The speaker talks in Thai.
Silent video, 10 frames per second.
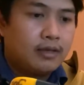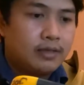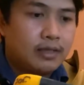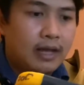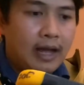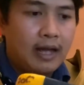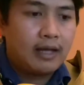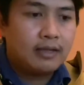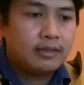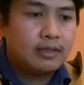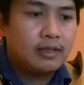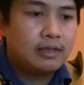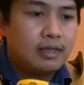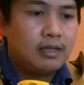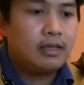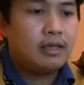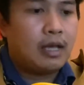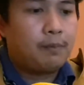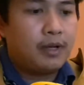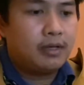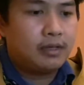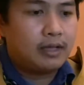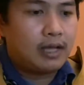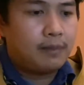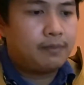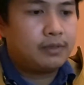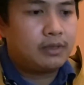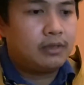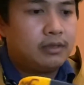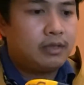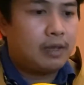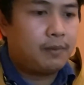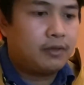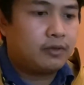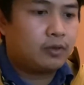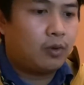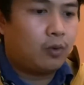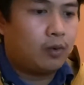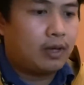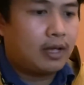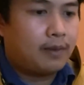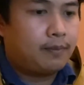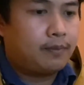สินค้าซื้อที่ Apple นะครับซื้อที่ Apple Store นะครับ